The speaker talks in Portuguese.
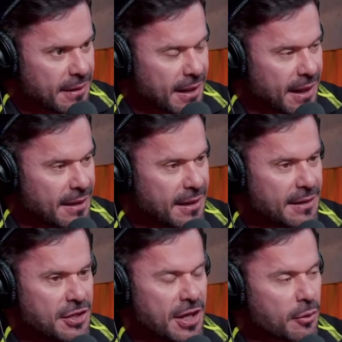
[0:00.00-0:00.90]
Uhum.
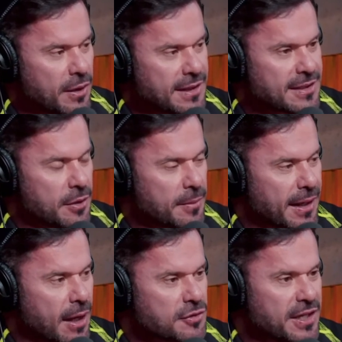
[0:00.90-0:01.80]
Aí tinha conexão em
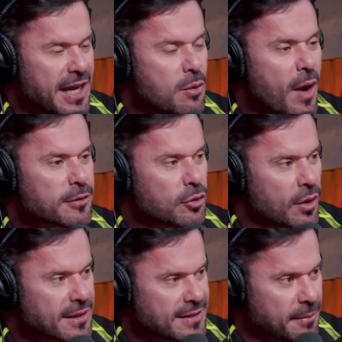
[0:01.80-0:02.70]
Manaus, cheguei quatro
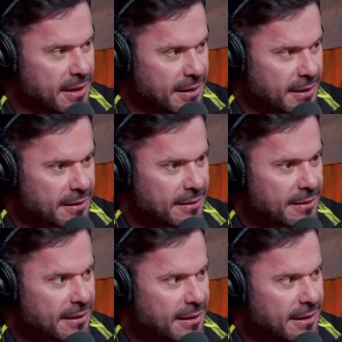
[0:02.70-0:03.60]
horas da manhã
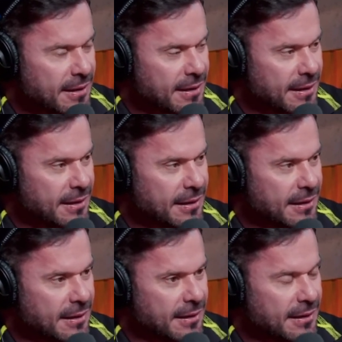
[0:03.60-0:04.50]

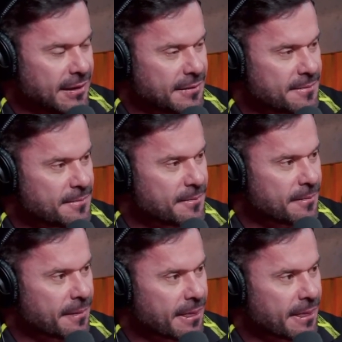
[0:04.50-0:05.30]
em,